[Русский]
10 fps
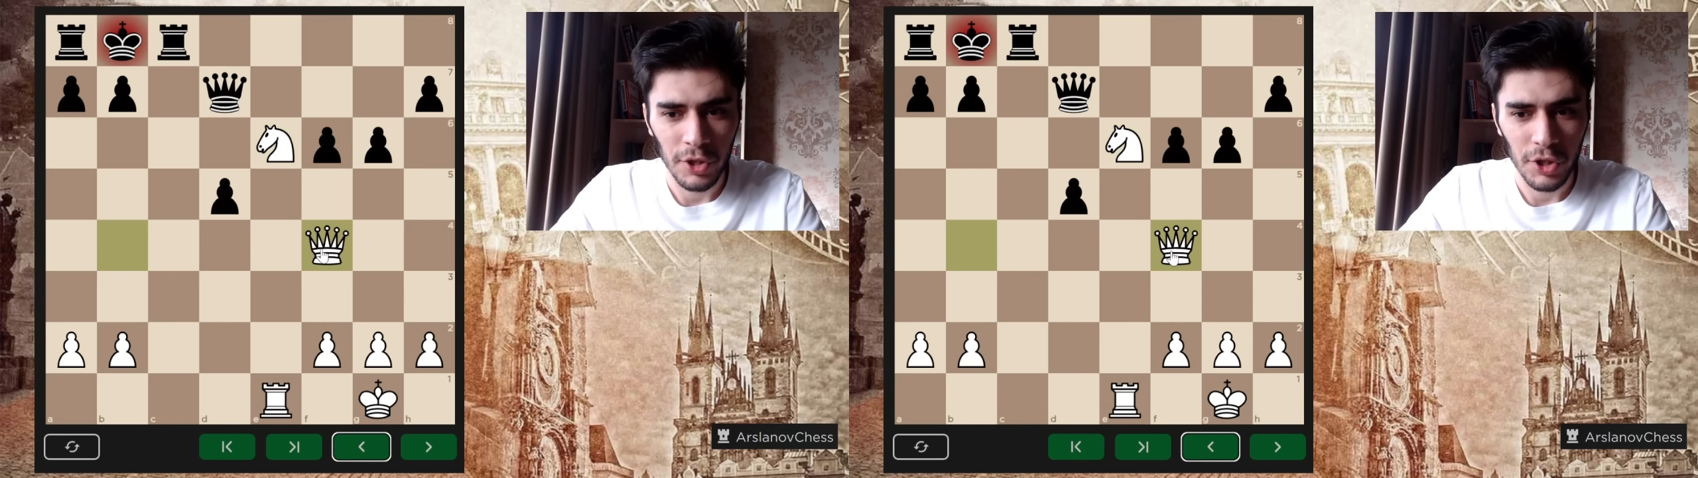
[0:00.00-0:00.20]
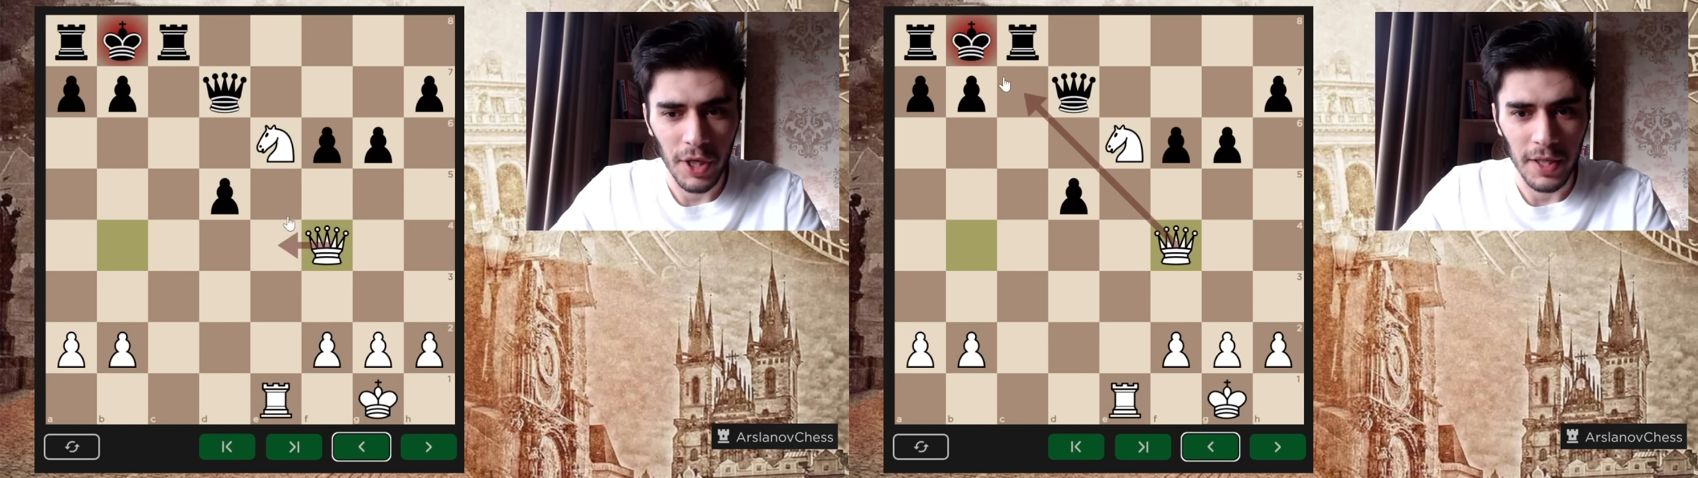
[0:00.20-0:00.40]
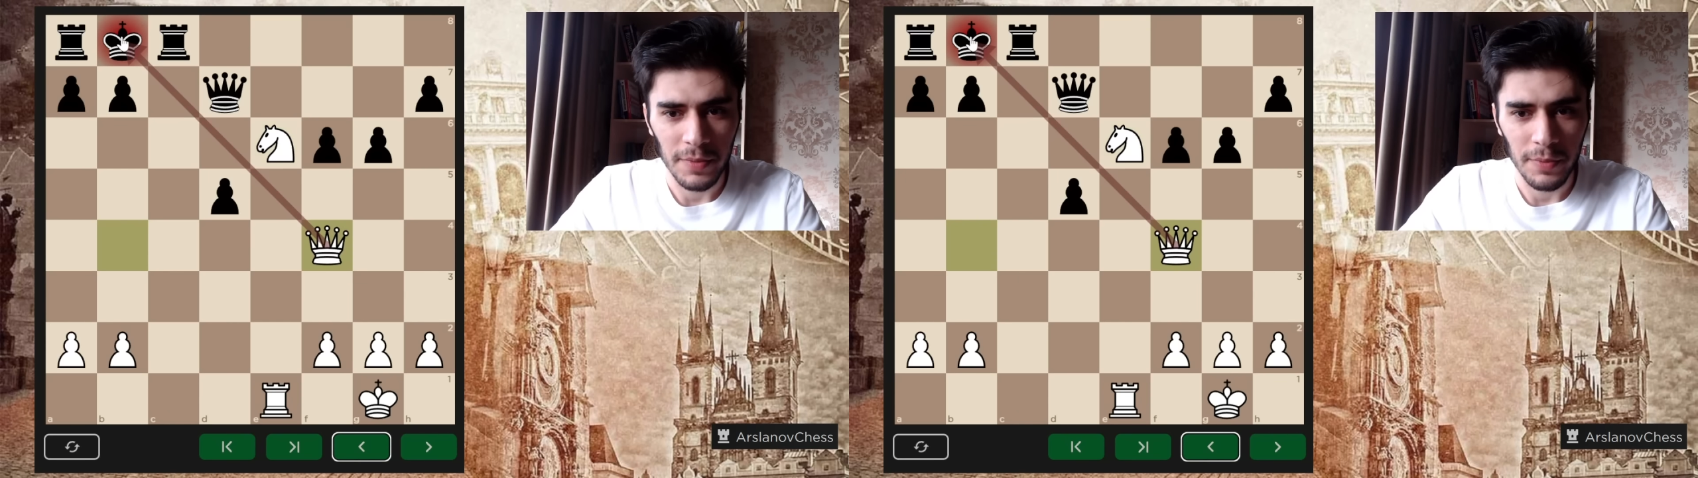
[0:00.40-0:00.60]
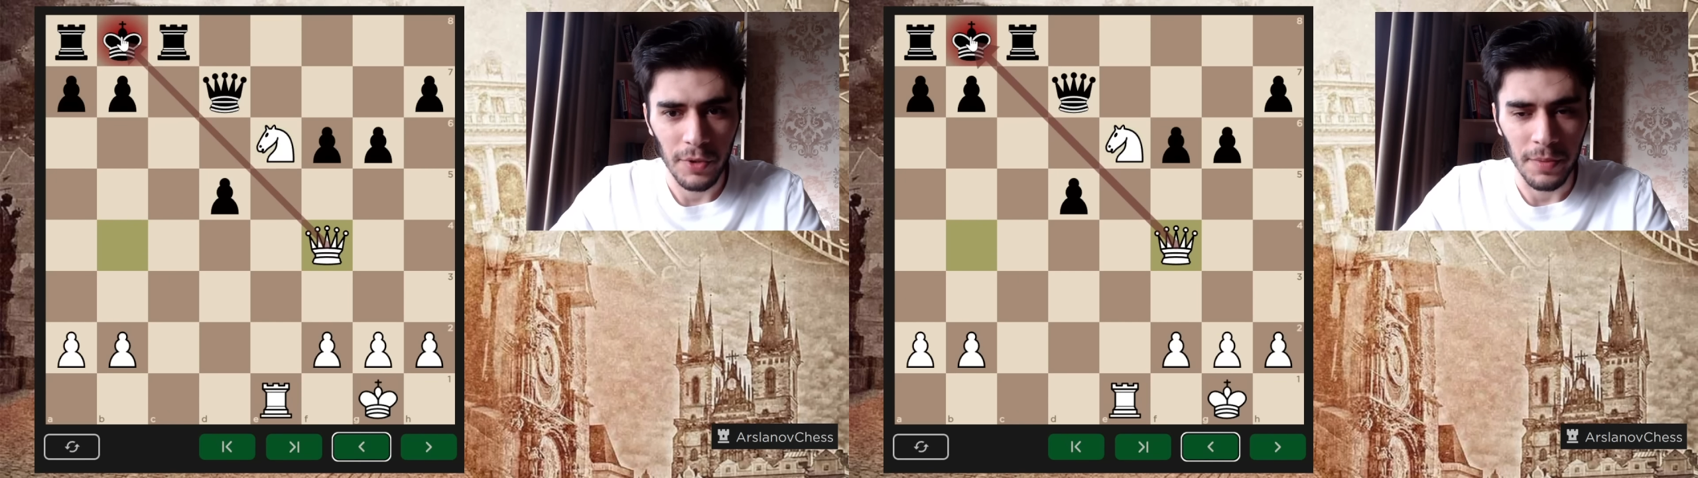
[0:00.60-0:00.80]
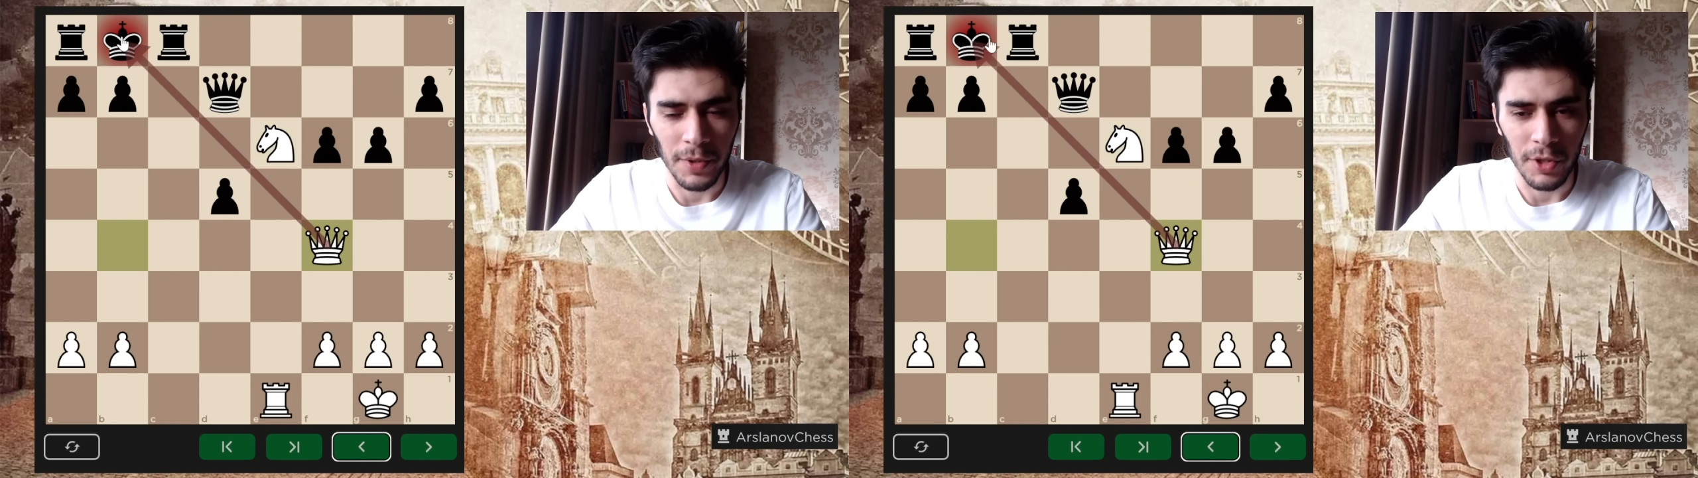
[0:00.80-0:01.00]
шах с
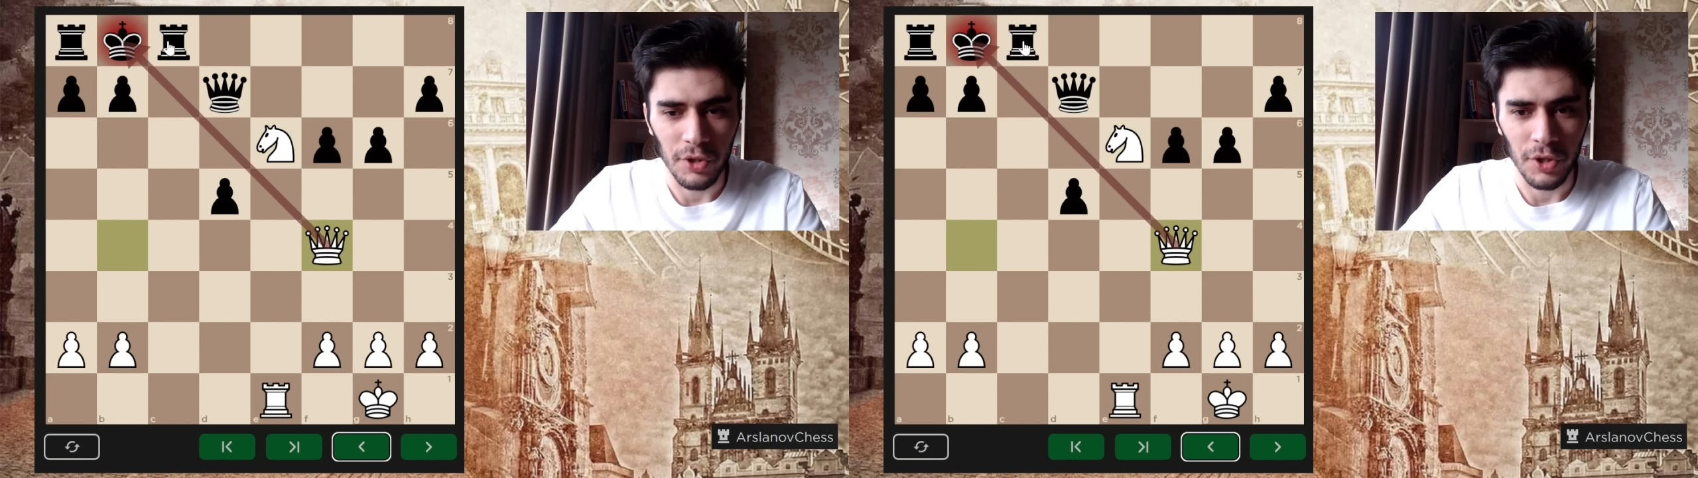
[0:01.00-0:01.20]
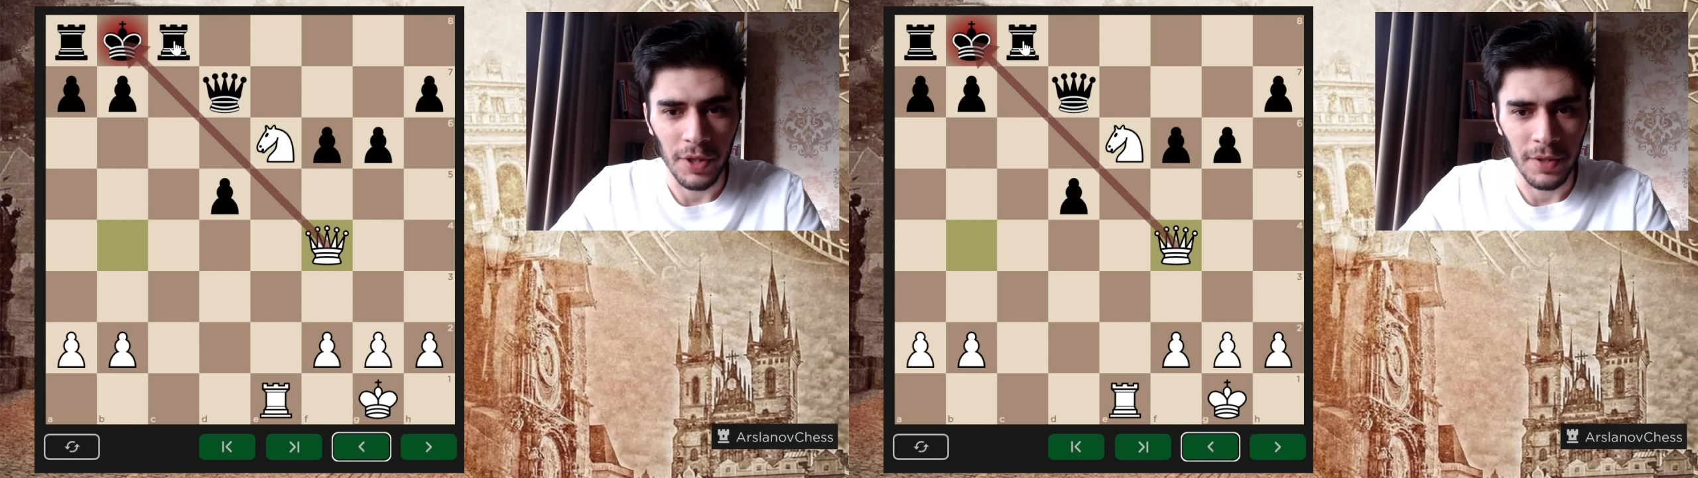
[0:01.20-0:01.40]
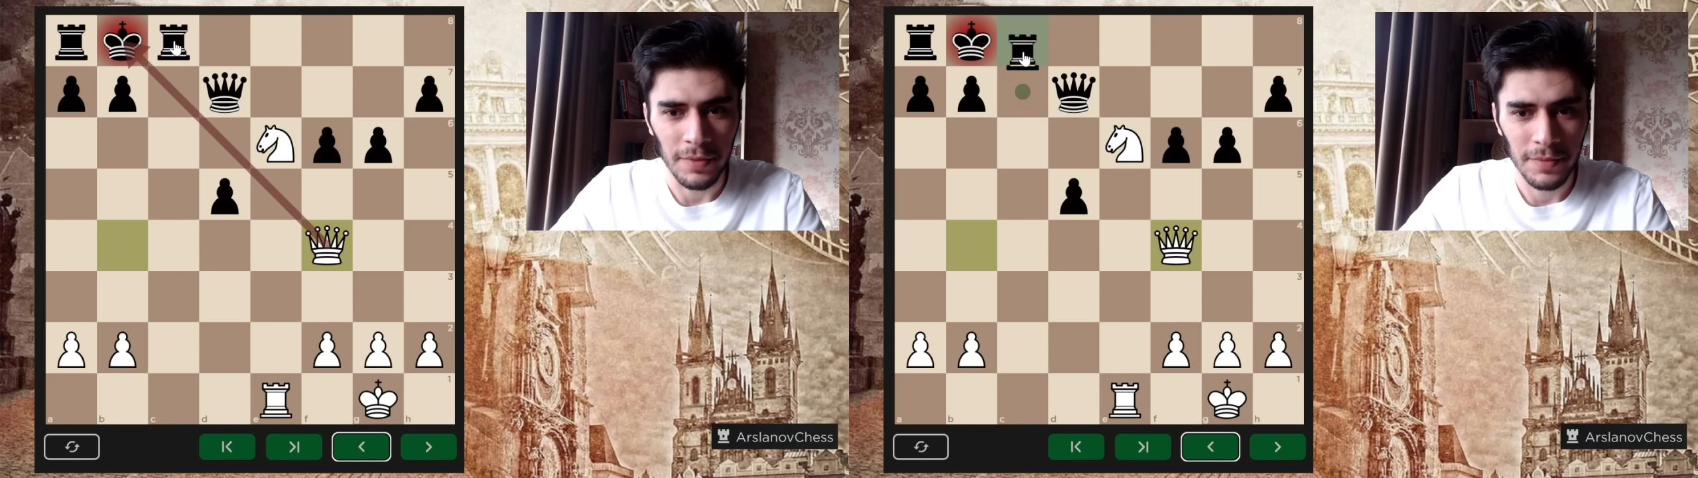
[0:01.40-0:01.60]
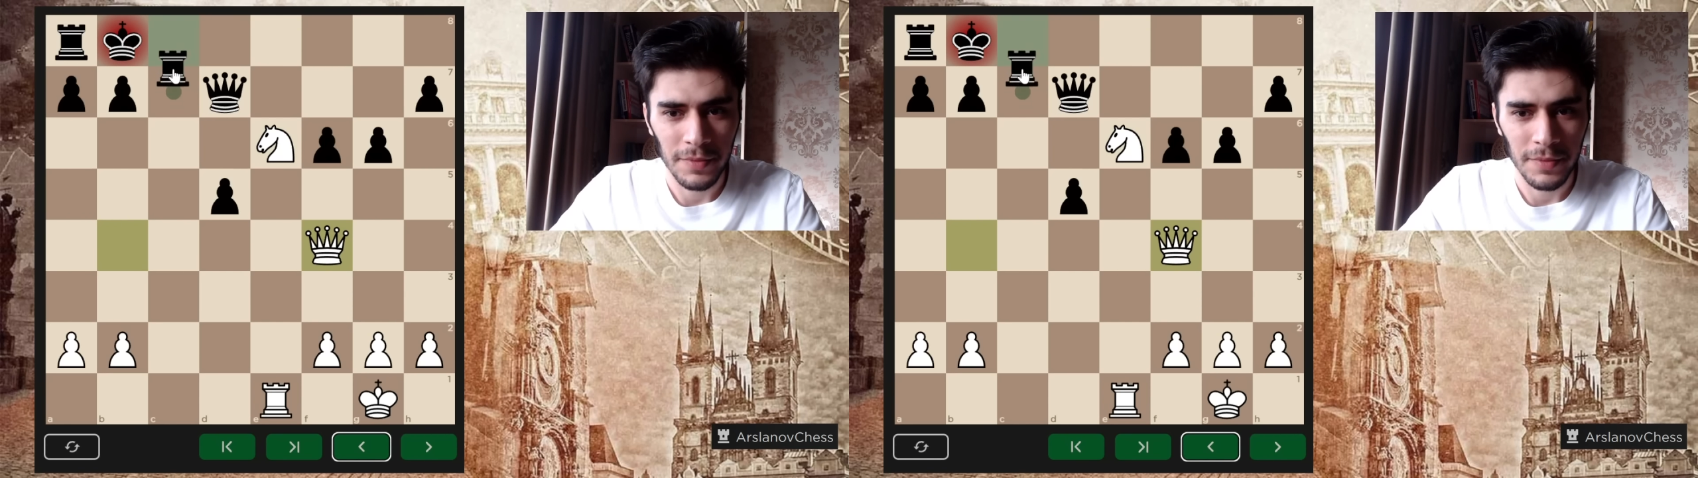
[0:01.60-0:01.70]
поля b4,